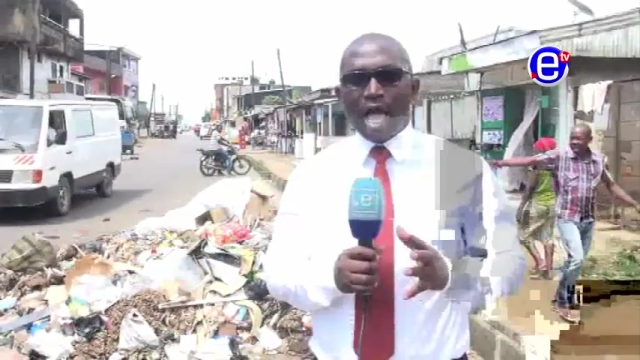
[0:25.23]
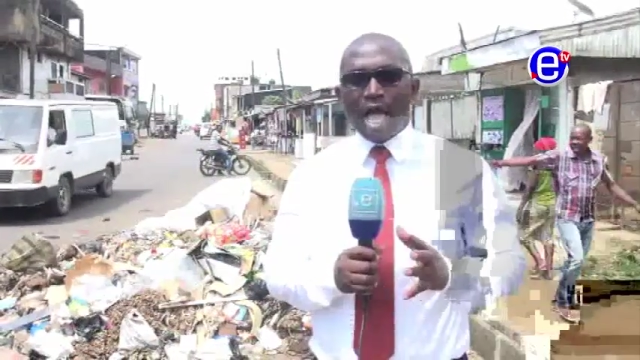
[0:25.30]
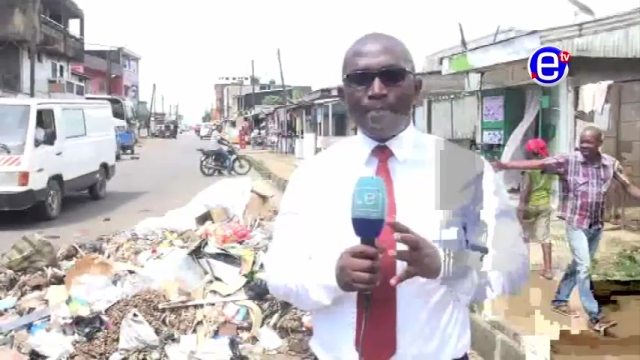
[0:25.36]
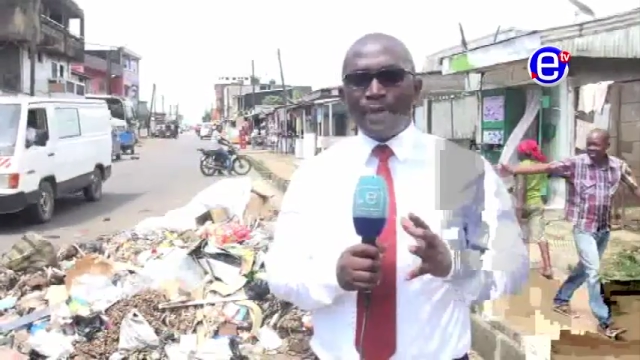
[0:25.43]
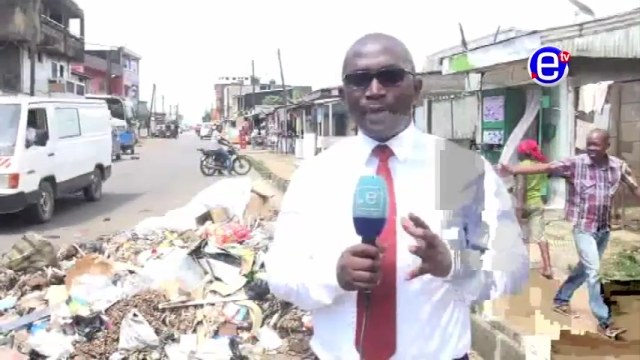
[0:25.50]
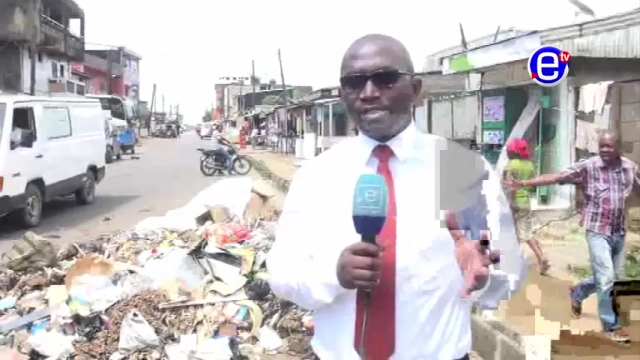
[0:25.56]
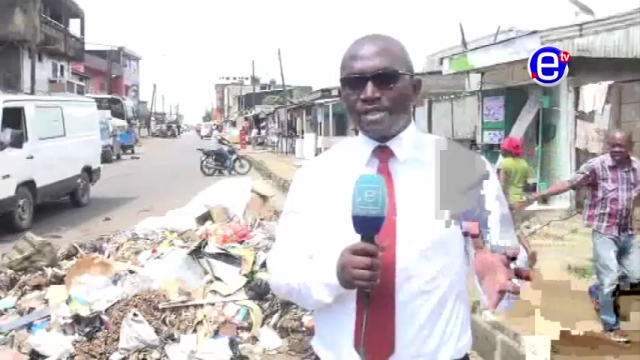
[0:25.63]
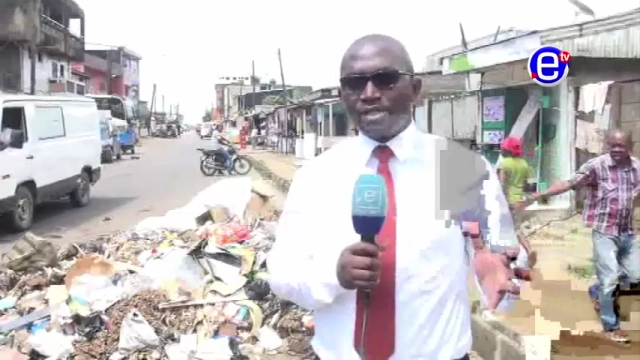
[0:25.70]

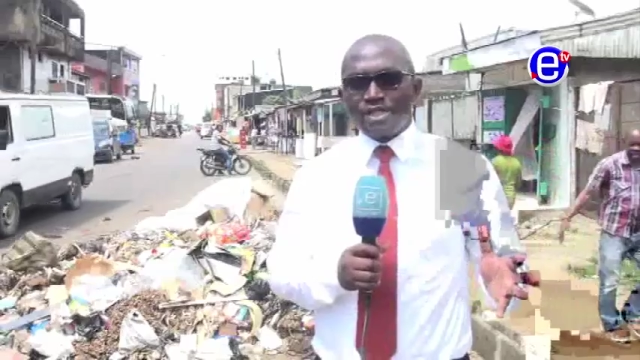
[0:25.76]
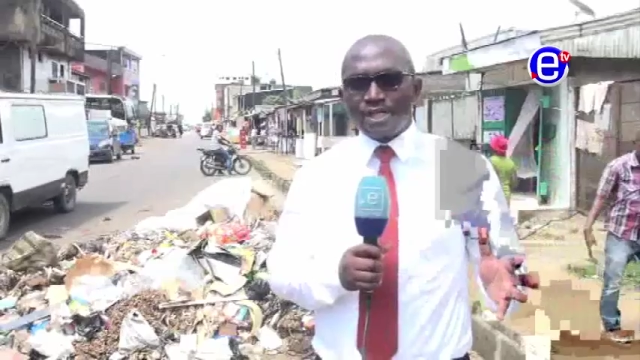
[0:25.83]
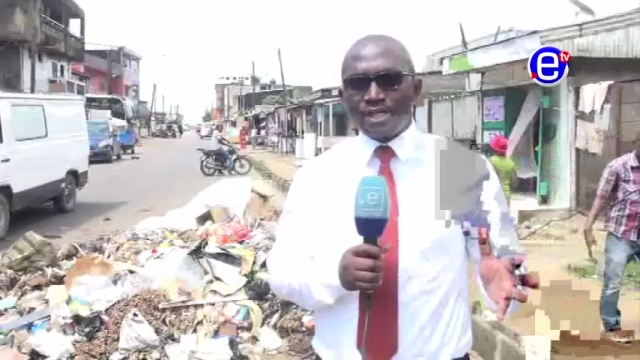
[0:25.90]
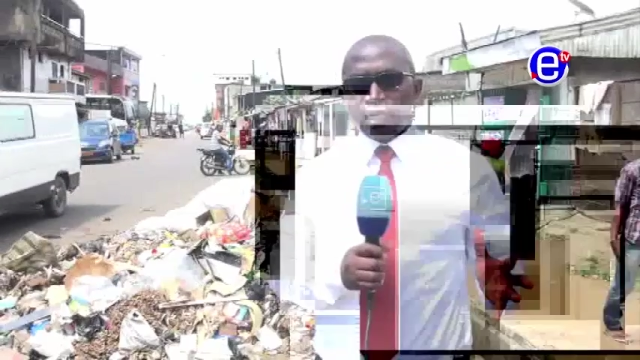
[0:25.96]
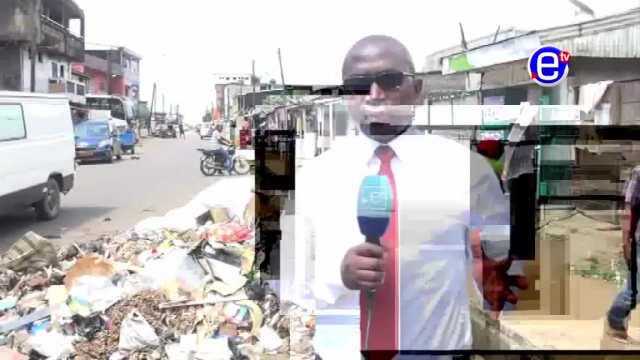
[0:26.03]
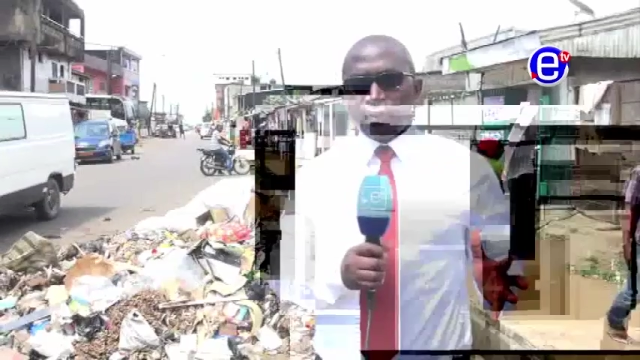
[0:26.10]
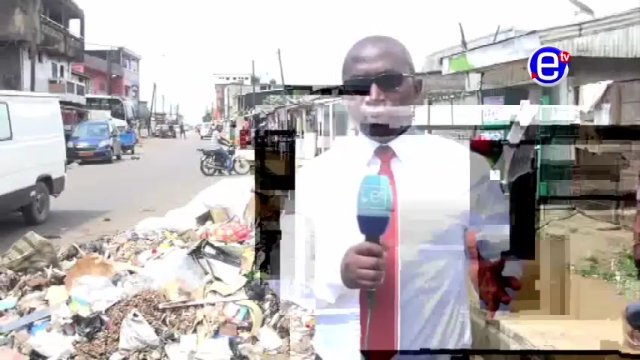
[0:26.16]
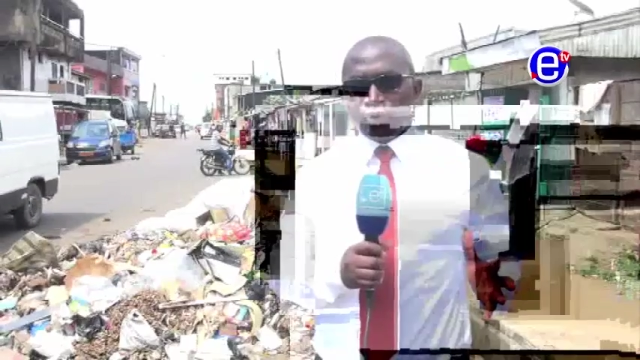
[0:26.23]
a presque
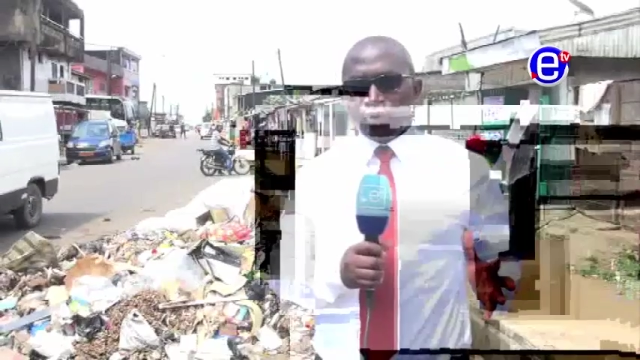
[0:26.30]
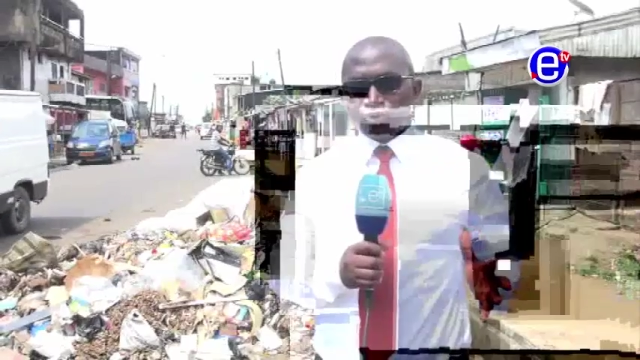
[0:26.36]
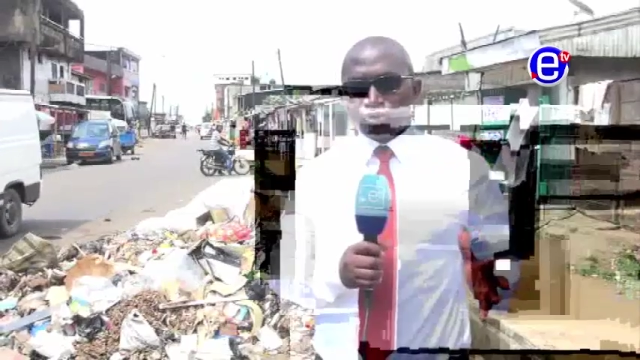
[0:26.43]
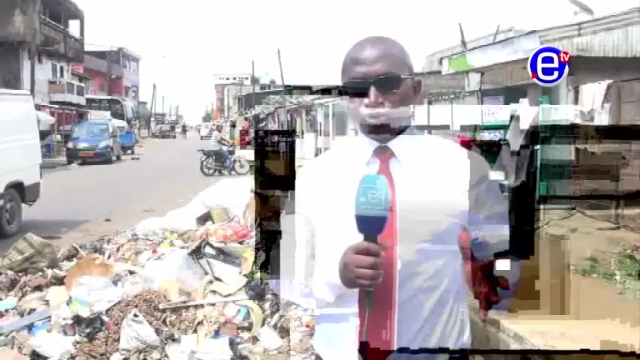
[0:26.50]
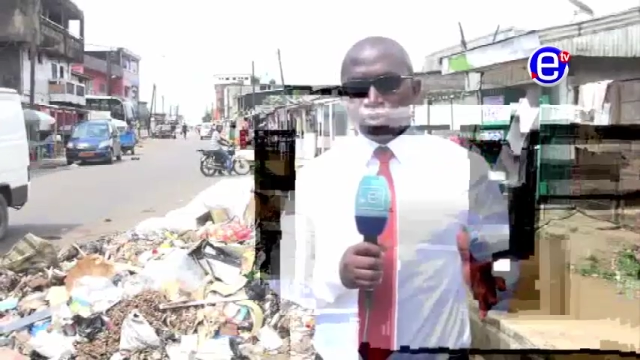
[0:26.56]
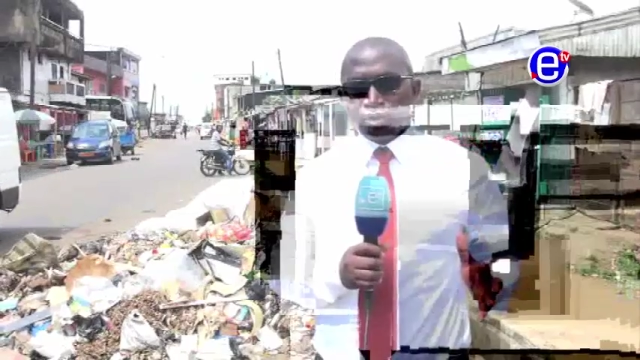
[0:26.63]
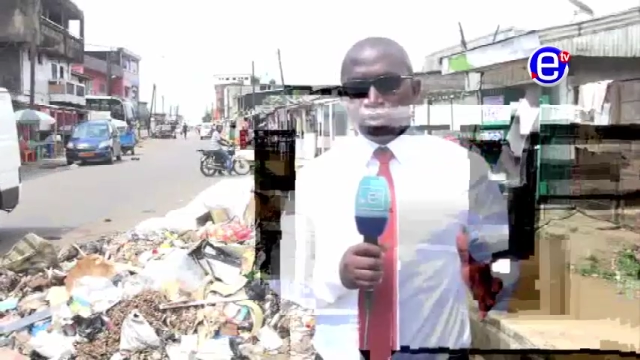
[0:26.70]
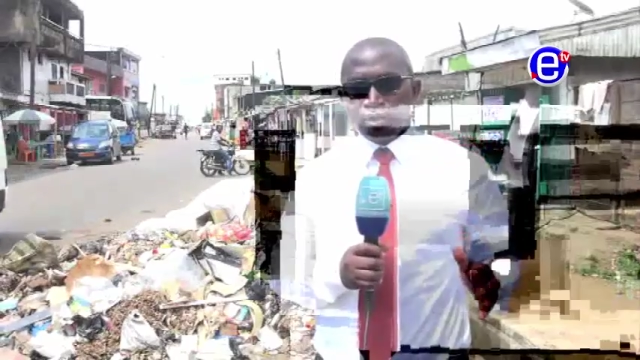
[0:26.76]
jeté
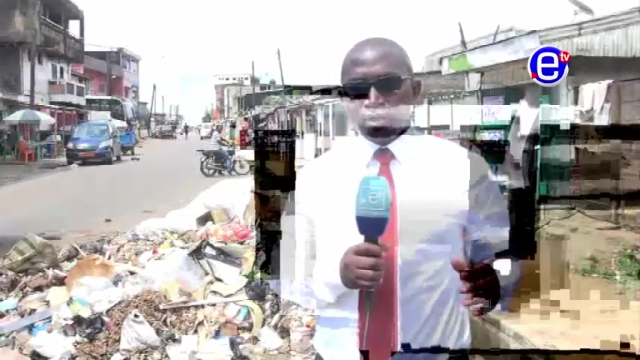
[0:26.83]
l'éponge